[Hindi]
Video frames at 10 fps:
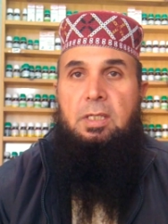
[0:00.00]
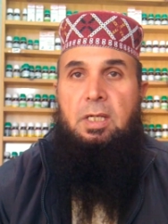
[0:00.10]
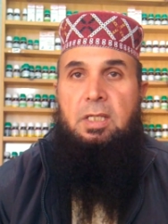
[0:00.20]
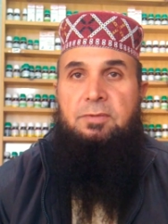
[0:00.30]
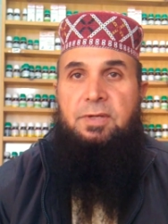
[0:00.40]
इन
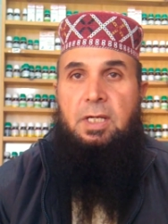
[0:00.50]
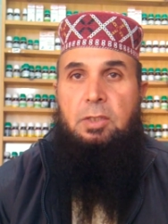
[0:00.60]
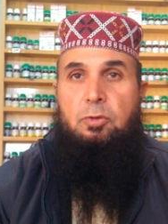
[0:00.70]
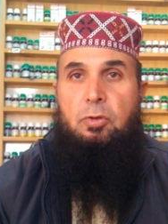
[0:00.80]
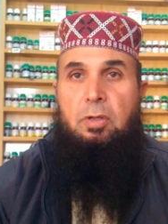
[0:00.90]

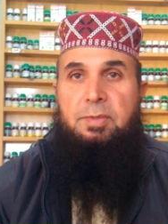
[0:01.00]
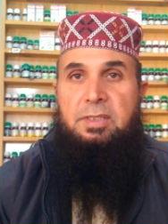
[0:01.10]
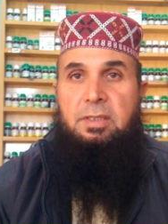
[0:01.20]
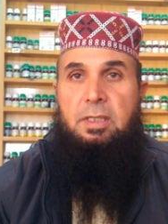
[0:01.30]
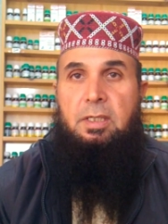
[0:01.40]
अद्वियात को
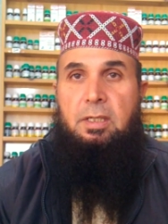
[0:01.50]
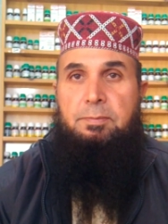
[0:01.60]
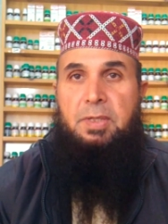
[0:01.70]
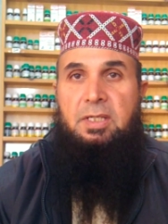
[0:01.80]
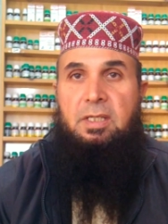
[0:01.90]
हमेशा
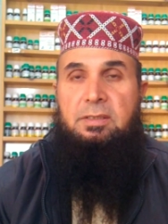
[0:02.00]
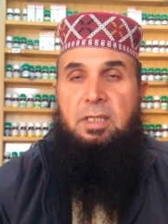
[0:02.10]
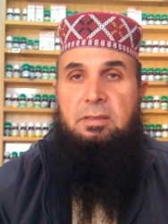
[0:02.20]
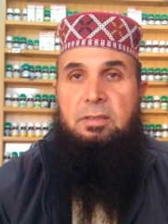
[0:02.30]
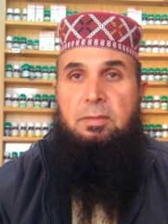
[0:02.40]
गर्म पानी के
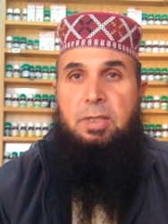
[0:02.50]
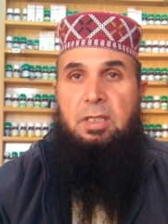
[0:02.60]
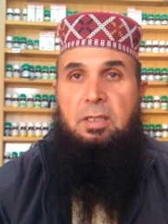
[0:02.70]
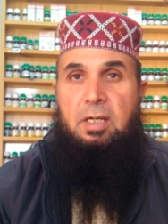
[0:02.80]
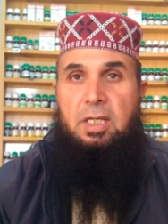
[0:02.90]
साथ
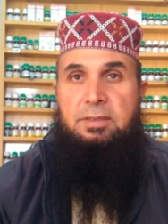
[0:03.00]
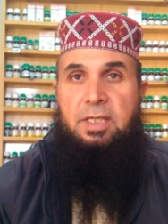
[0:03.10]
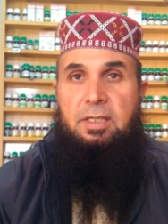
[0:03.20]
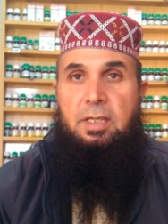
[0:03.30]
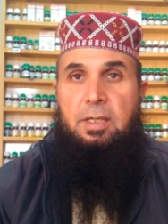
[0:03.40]
इस्तेमाल करना
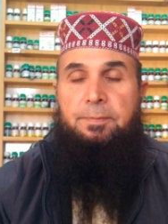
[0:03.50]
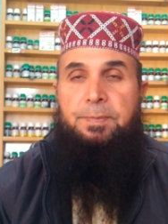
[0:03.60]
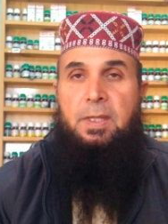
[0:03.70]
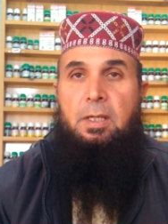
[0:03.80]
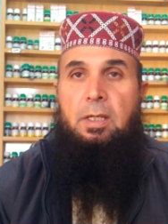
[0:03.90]
चाहिए
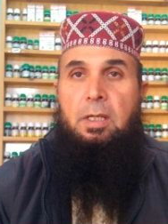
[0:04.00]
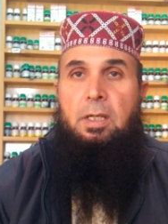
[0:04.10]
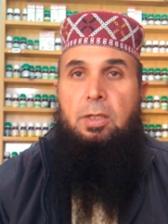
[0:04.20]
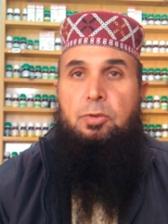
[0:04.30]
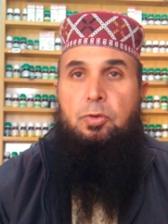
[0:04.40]

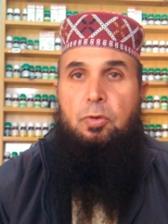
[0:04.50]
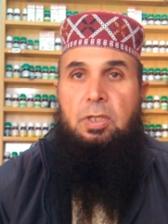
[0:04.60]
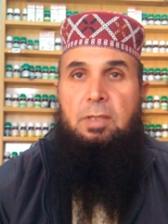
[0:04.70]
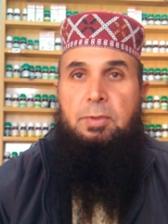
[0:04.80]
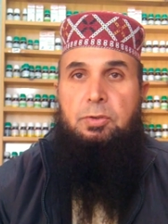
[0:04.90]

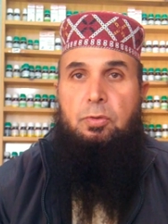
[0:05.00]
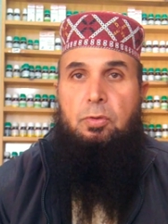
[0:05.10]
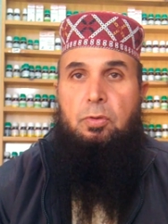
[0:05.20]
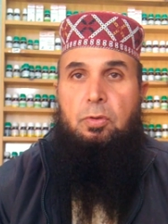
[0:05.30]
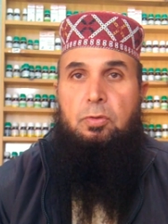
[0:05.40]
छोटे बच्चों
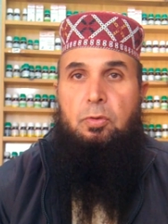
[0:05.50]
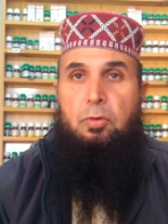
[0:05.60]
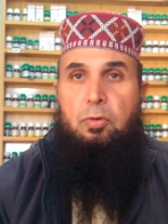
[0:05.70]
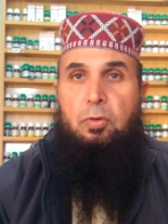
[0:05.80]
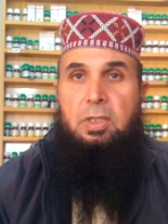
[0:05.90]
को
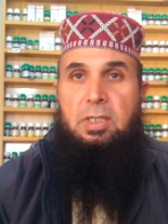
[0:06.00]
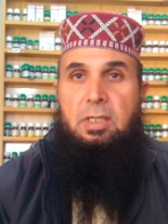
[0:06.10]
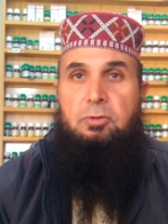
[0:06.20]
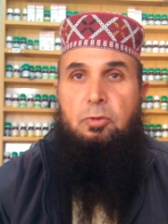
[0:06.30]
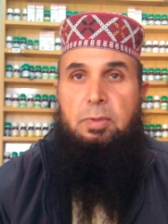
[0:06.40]
दो
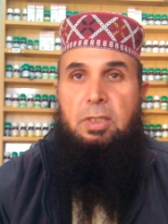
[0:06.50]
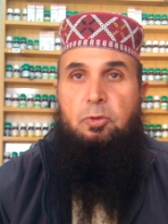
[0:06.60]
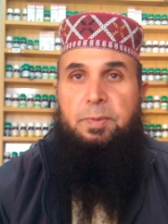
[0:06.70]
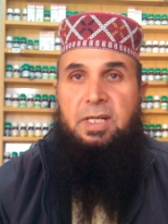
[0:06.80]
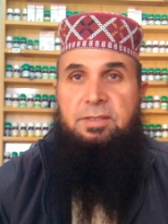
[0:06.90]
गोलियां सुबह
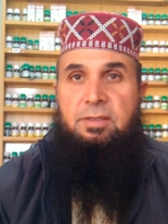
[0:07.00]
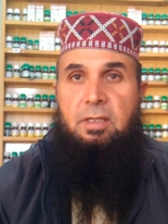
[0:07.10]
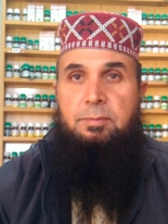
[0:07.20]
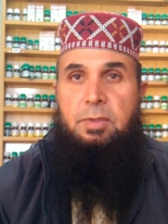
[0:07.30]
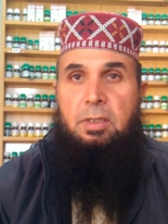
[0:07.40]
दोपहर
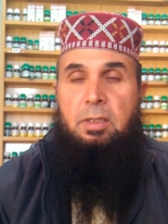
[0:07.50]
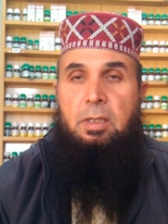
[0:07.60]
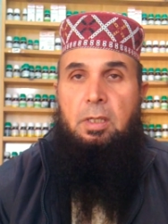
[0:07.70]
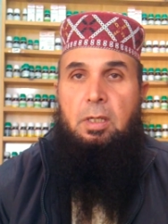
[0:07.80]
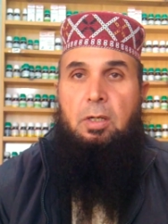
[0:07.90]
शाम
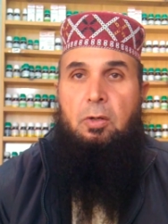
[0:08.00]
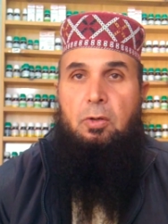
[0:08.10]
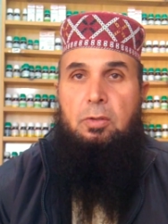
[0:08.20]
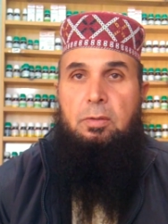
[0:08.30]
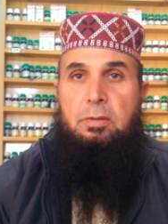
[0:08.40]

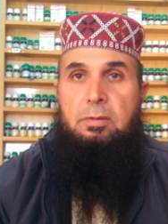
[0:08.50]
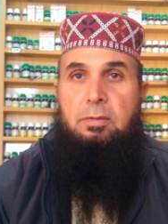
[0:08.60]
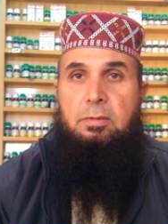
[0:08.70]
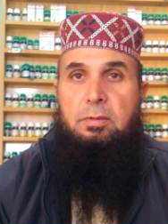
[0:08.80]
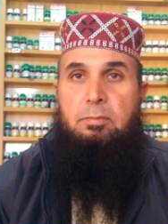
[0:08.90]
और
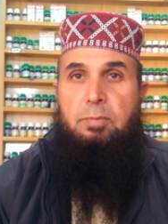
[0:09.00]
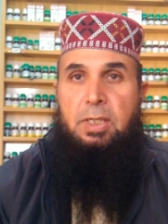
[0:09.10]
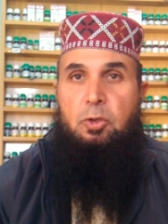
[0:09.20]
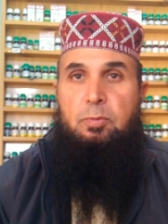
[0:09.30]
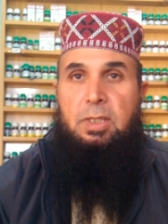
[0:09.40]

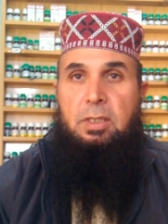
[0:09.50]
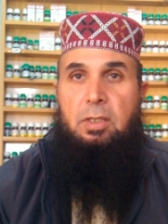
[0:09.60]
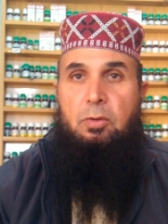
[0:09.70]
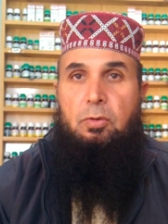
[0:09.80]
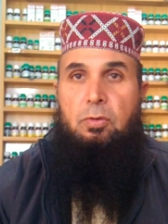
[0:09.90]
बड़ी उम्र
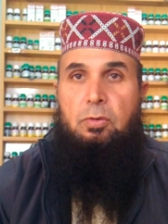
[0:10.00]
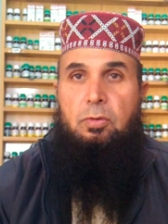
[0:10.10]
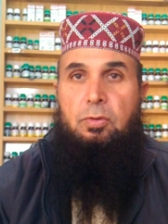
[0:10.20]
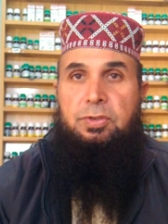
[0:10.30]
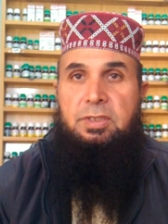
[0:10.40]
के लोगों
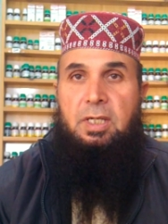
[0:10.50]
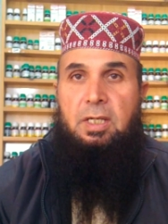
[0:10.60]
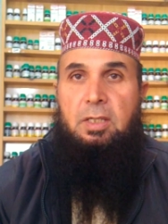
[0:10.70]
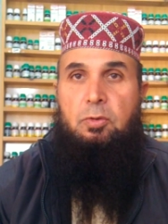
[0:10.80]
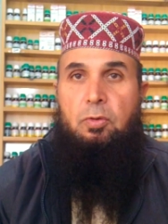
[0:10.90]
को
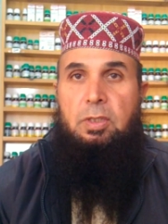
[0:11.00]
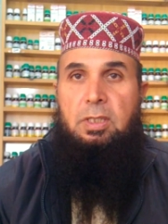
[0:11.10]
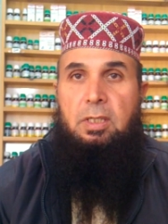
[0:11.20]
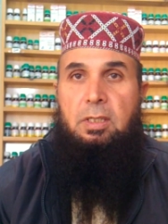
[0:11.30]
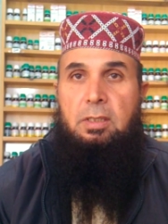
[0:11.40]
चार
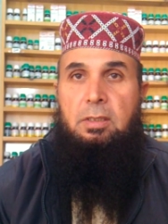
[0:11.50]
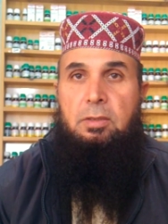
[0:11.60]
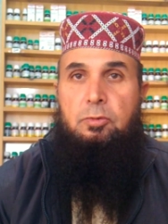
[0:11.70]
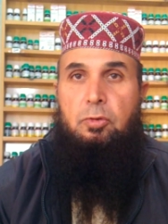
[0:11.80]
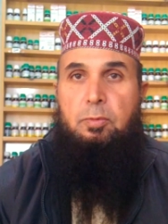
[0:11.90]
गोलियां
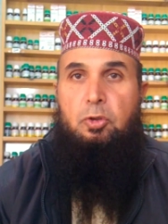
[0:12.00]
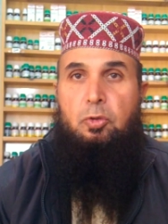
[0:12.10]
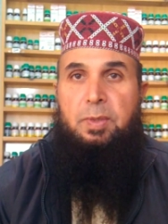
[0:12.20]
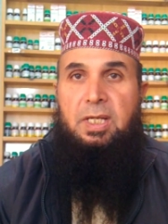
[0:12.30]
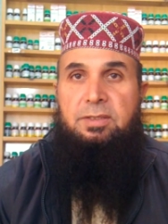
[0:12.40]
सुबह
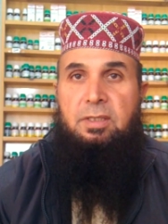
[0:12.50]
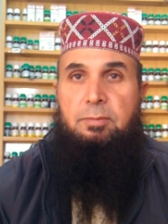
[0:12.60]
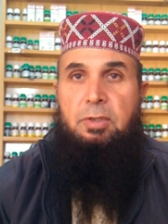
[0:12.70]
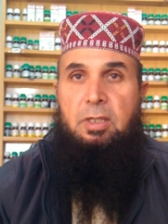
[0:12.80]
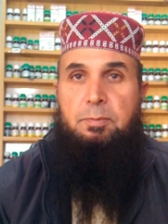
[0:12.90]
दोपहर
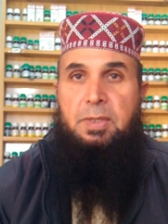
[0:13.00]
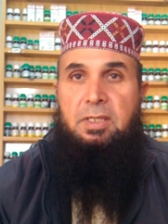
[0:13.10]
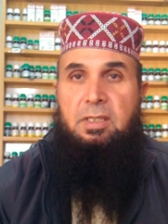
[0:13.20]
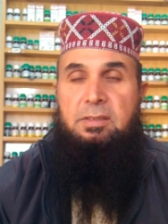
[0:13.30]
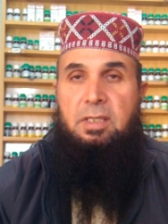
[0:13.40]
शाम गर्म
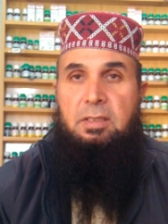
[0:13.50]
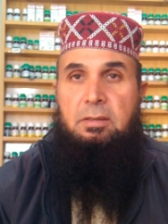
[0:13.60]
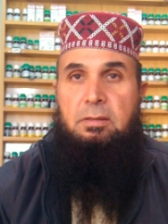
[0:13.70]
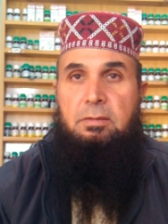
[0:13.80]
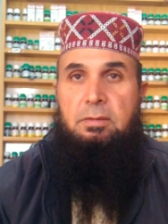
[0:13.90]
पानी के
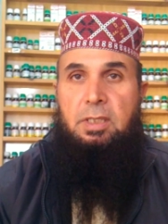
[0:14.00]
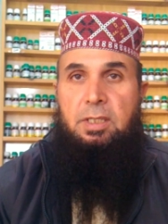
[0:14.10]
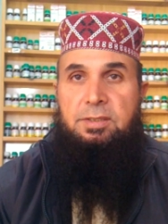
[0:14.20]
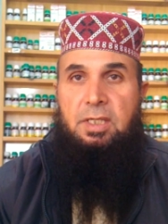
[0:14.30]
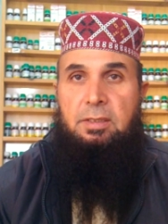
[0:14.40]
साथ
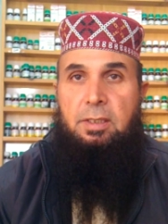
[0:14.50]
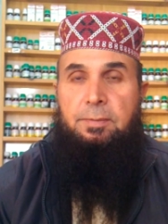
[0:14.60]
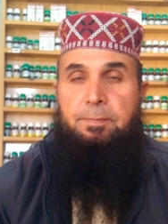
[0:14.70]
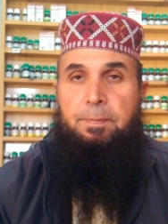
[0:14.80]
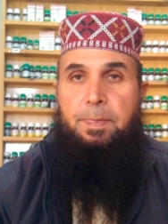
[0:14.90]
देनी चाहिए